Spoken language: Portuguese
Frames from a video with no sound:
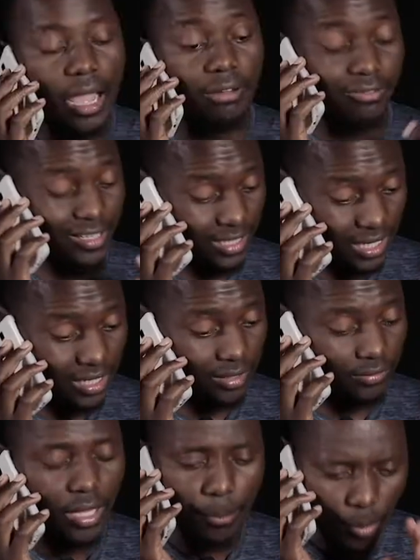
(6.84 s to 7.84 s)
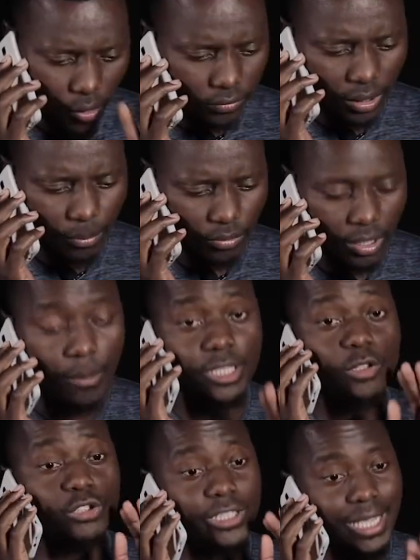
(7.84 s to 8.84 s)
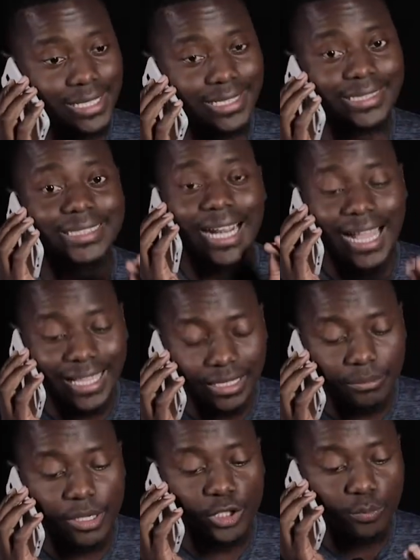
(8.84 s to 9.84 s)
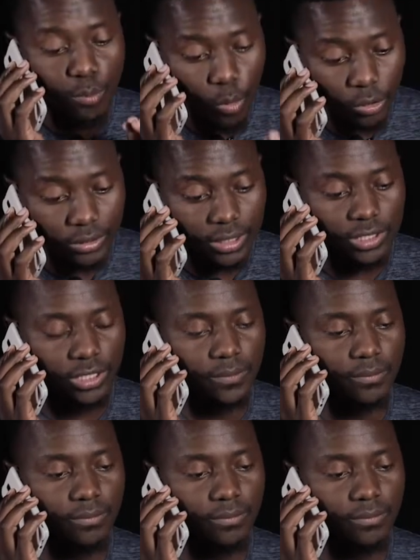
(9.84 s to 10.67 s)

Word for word: Ah, vai sair. Tá bom, tá bom. Não, mas não esqueça, tranque-me as portas.